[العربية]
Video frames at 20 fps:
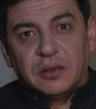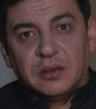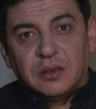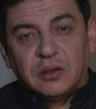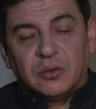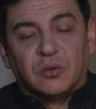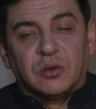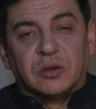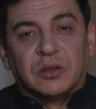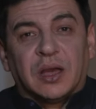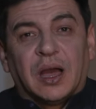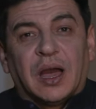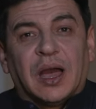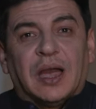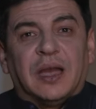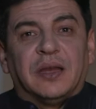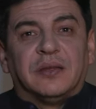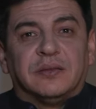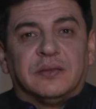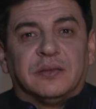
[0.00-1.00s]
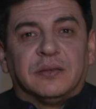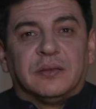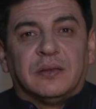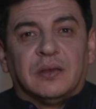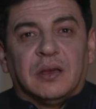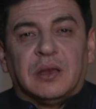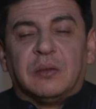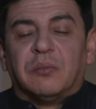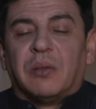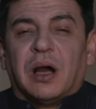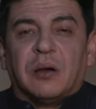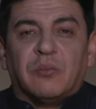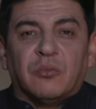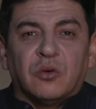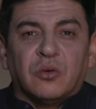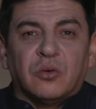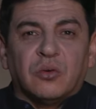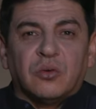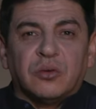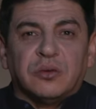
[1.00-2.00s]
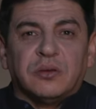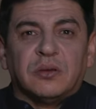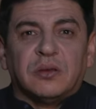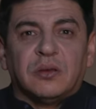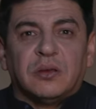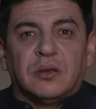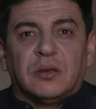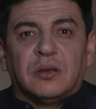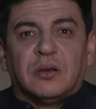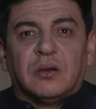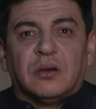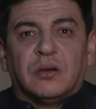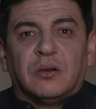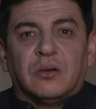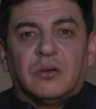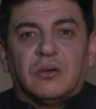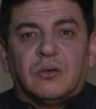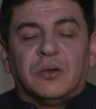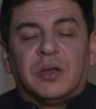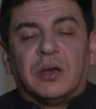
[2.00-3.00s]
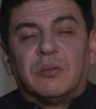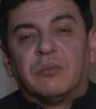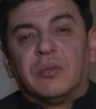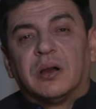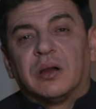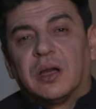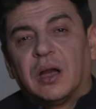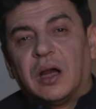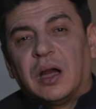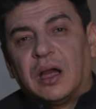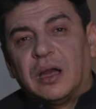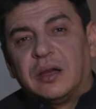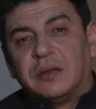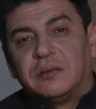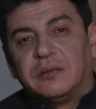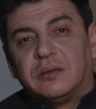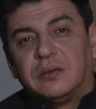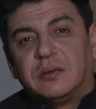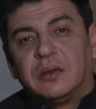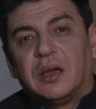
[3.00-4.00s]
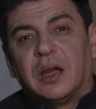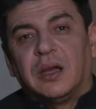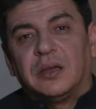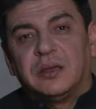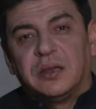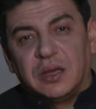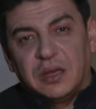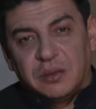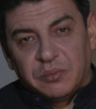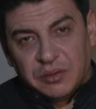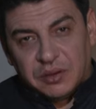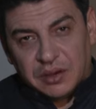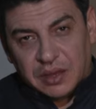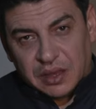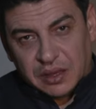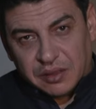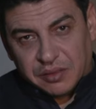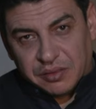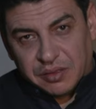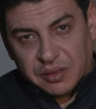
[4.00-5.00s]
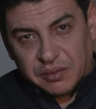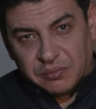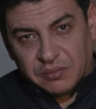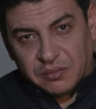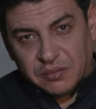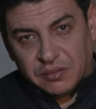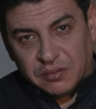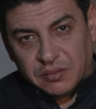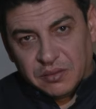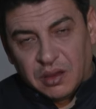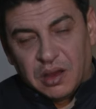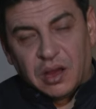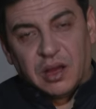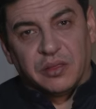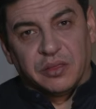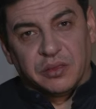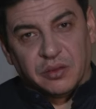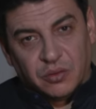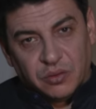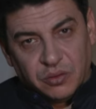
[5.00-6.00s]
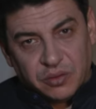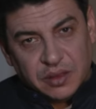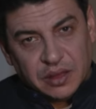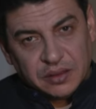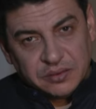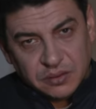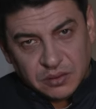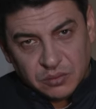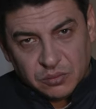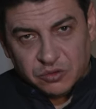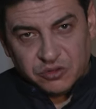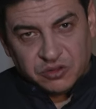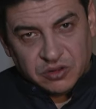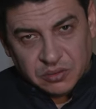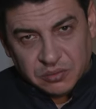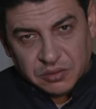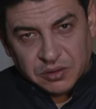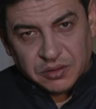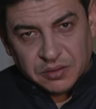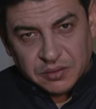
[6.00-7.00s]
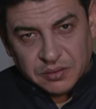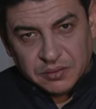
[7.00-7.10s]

يقول قاعد المأمون ويما قاعد يحيى ابن أكثر قاضي قضاة المسلمين